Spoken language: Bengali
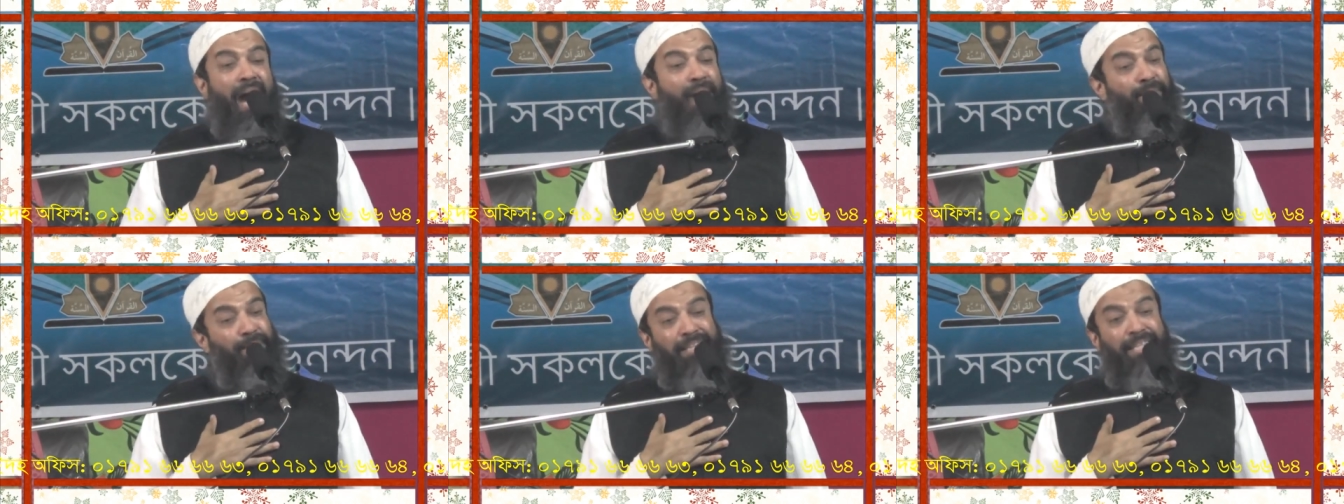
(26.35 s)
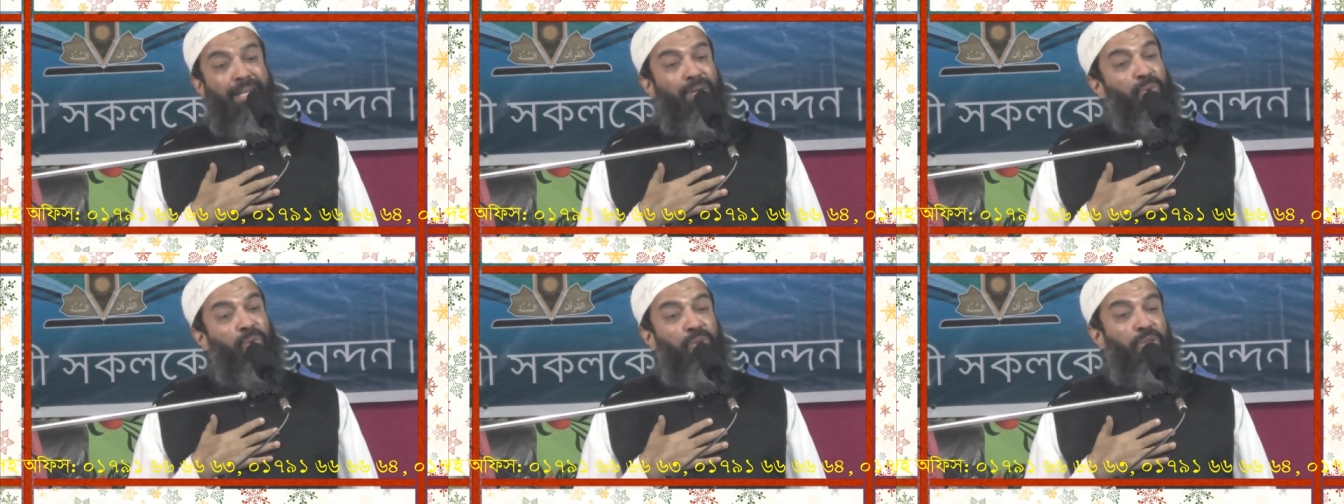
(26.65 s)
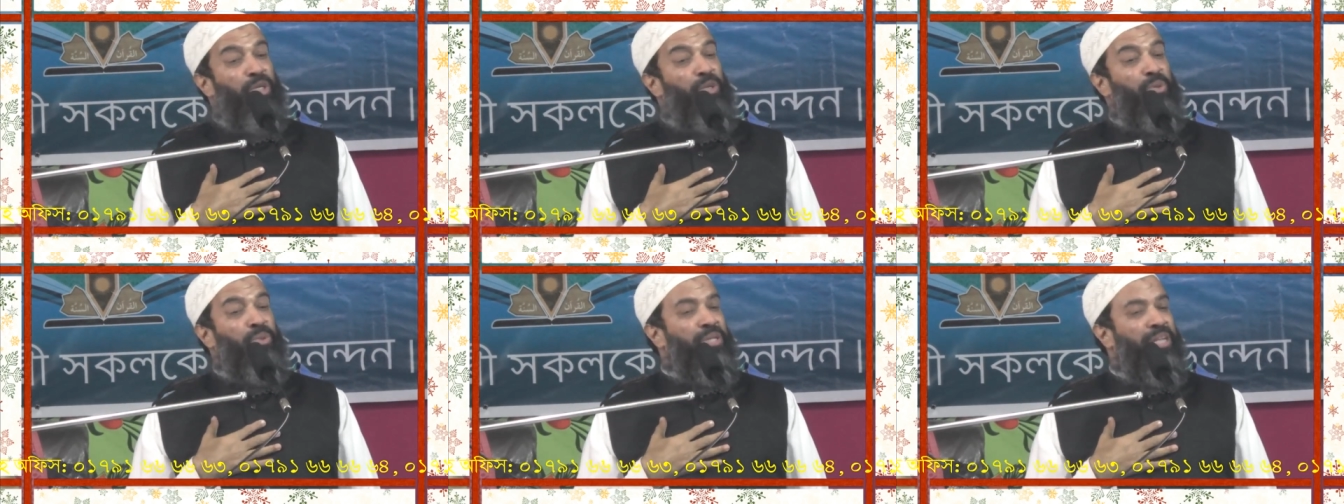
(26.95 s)
আমাদের
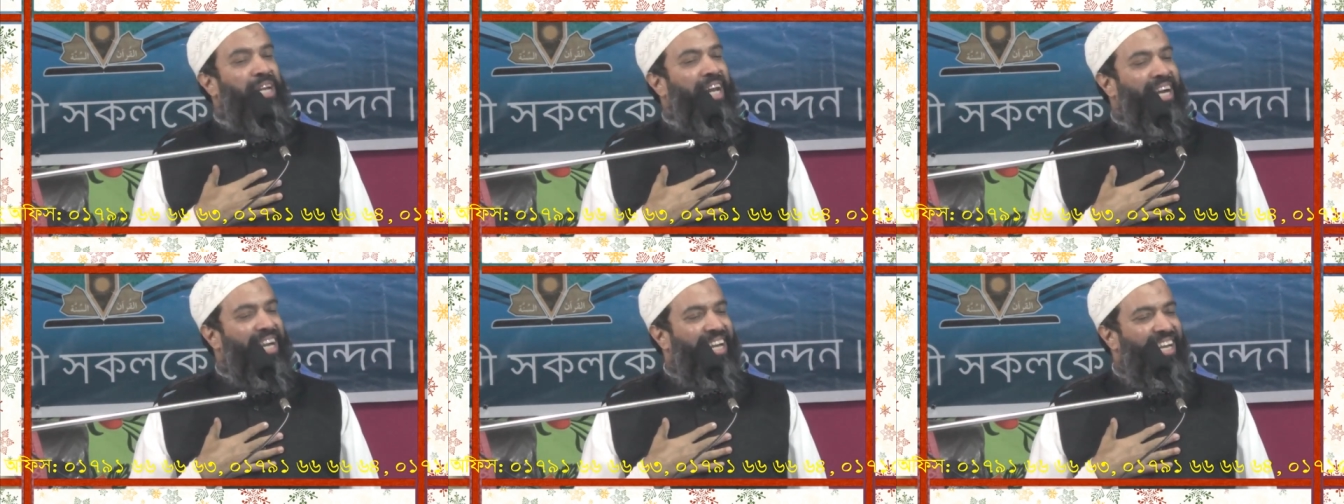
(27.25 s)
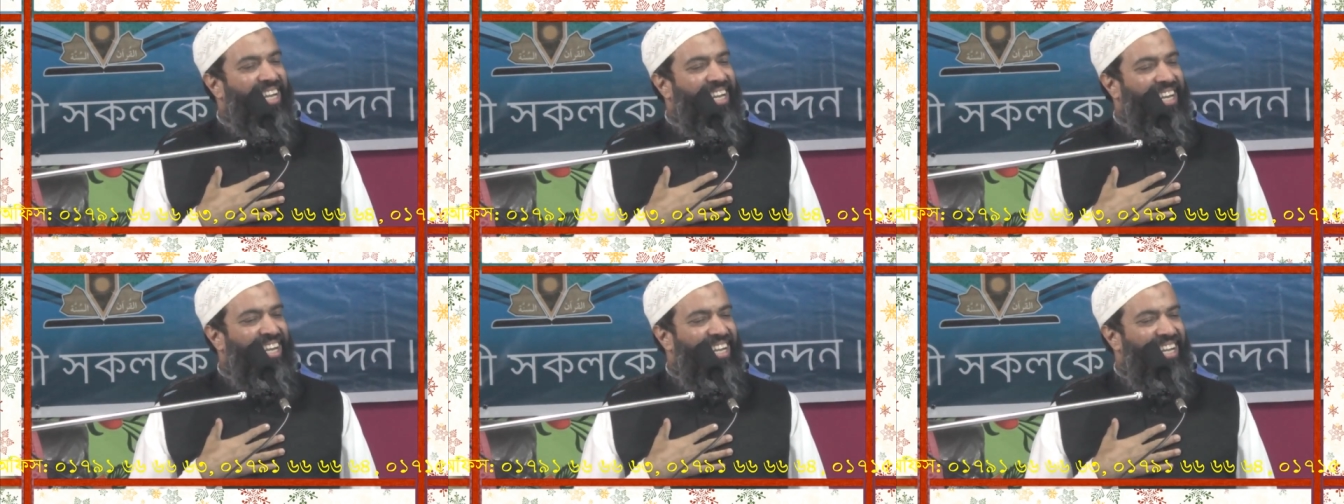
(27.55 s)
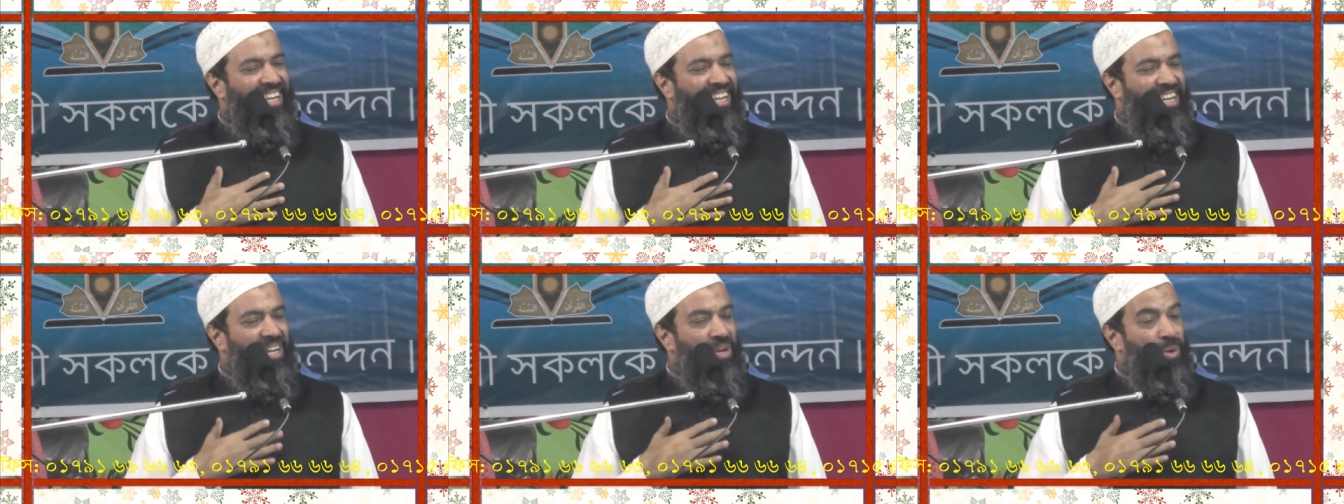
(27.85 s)
খুশি খুশি লাগে
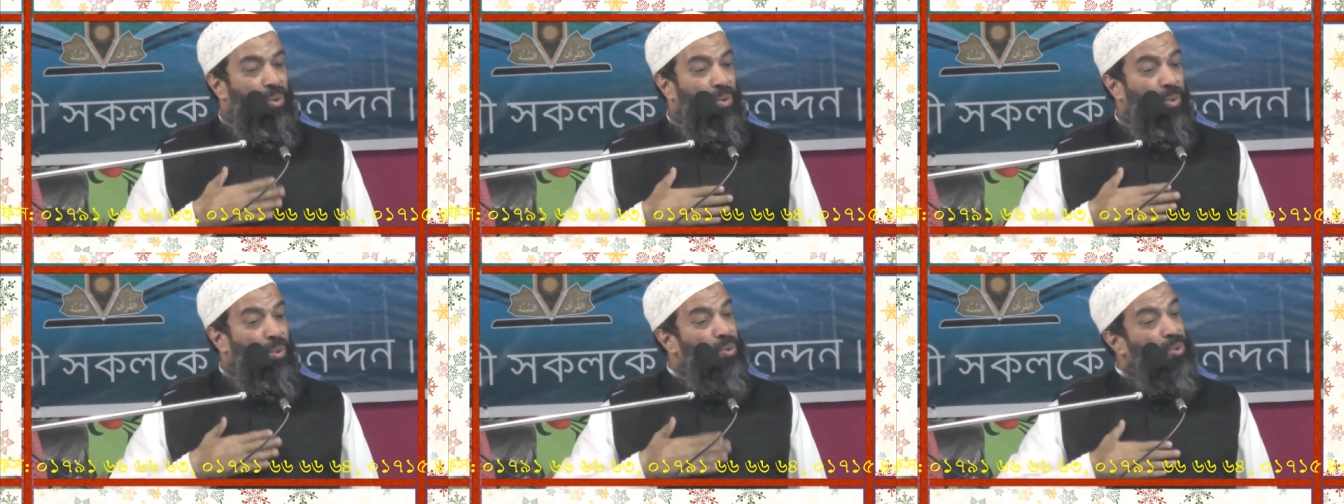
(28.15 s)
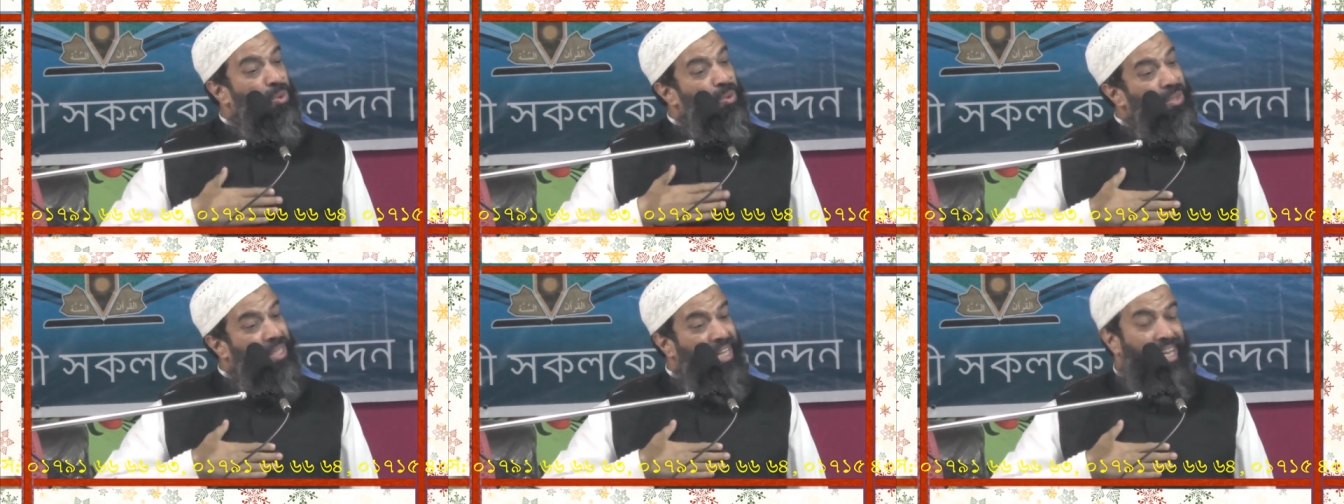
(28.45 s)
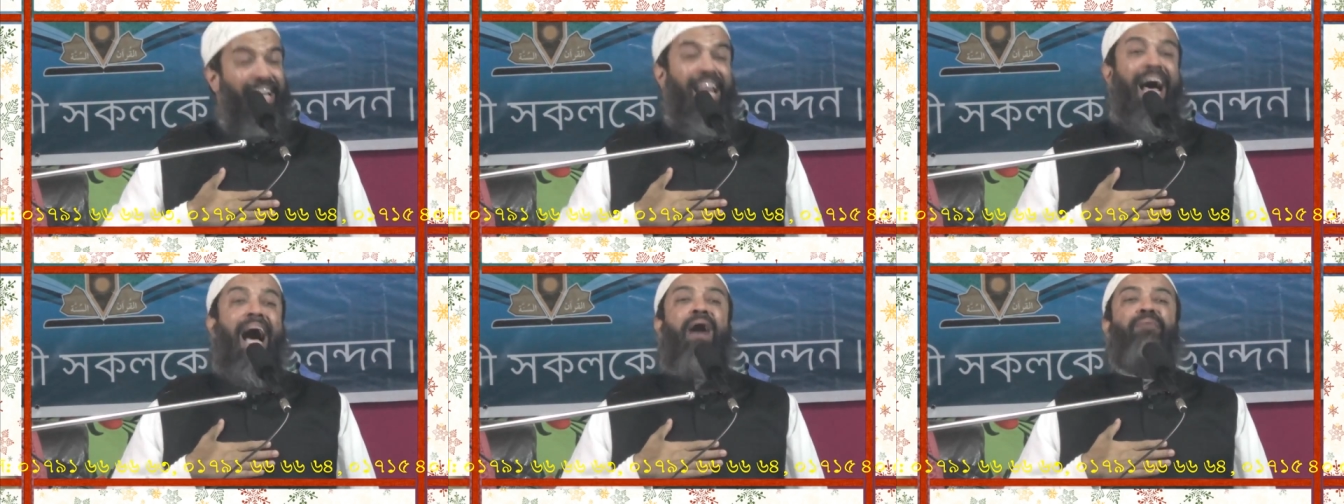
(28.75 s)

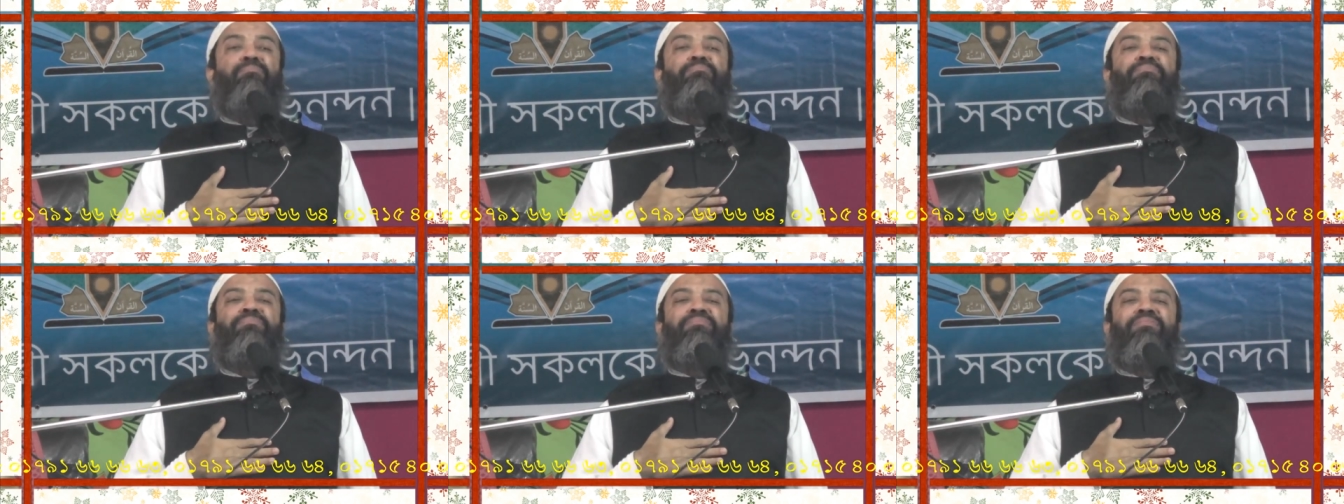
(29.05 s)
হুজুরদের লাভ